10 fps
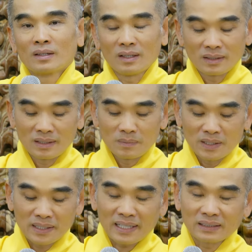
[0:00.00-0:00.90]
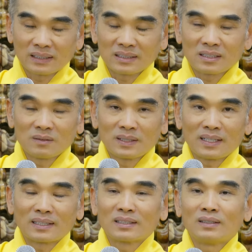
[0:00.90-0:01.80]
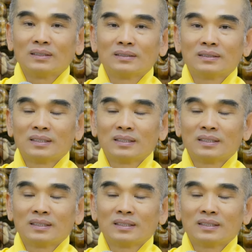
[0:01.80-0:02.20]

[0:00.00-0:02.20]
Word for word: Đến khi mà cái căn thực sự bình đẳng rồi,